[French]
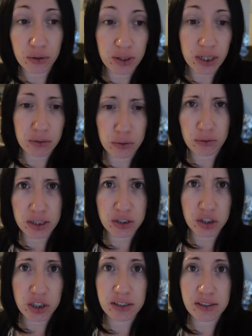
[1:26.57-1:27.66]
vers, on va la
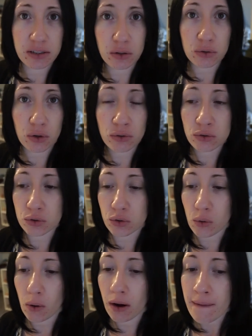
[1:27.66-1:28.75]
chercher à 17h30 je
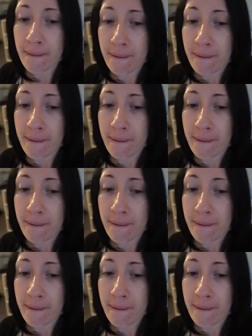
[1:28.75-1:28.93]
crois.